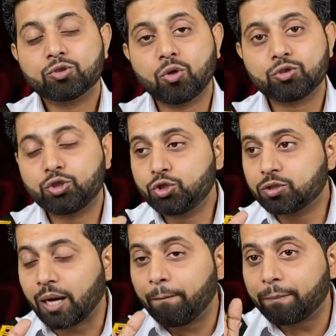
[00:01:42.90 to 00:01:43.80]
तो
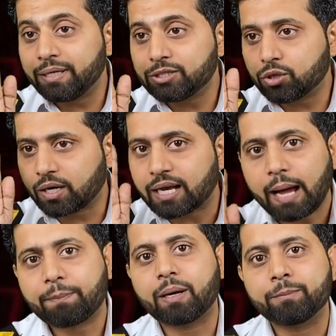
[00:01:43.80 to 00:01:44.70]
कंपनी जो
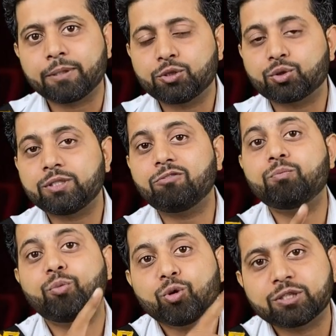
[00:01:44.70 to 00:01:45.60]
खराब कंपनीज होती हैं वो
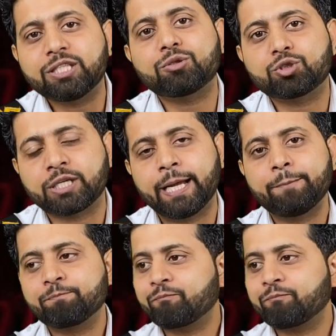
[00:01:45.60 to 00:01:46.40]
बोलती कुछ हैं